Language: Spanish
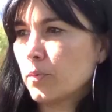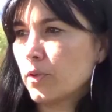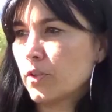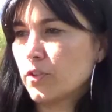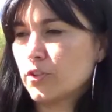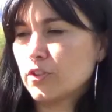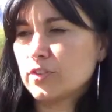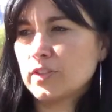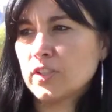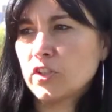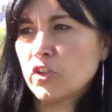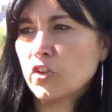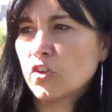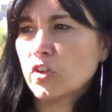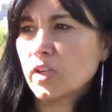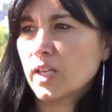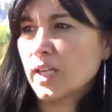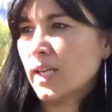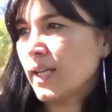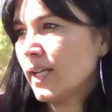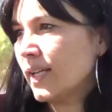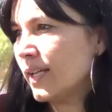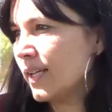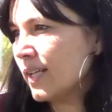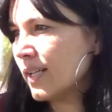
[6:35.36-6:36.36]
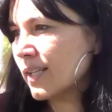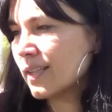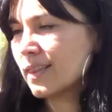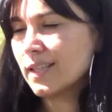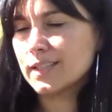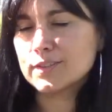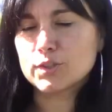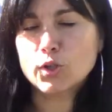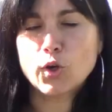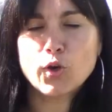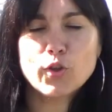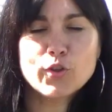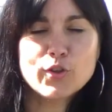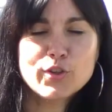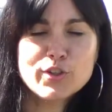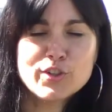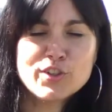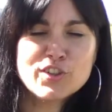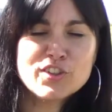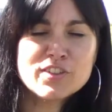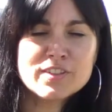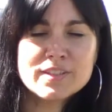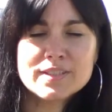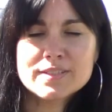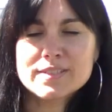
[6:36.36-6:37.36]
Bueno, yo he tenido que leer de todo, ¿no?